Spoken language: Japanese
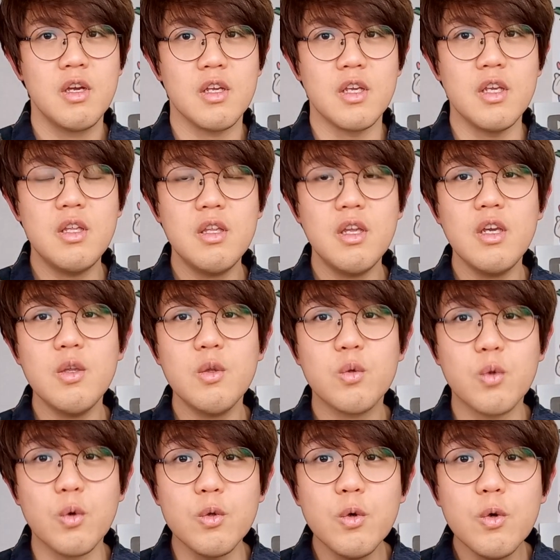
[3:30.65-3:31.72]
一体
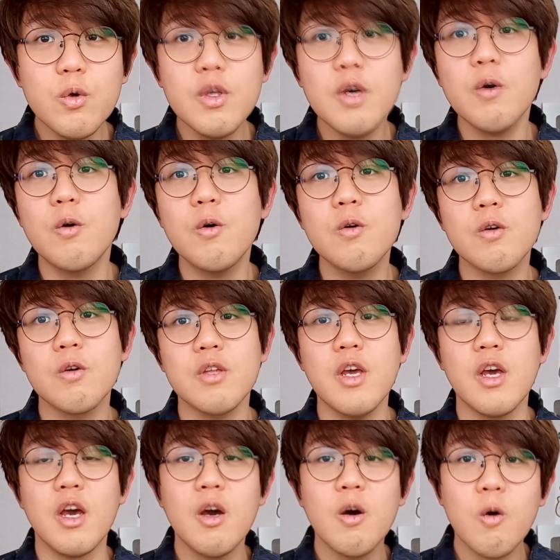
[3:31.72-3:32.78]
どのような根拠で、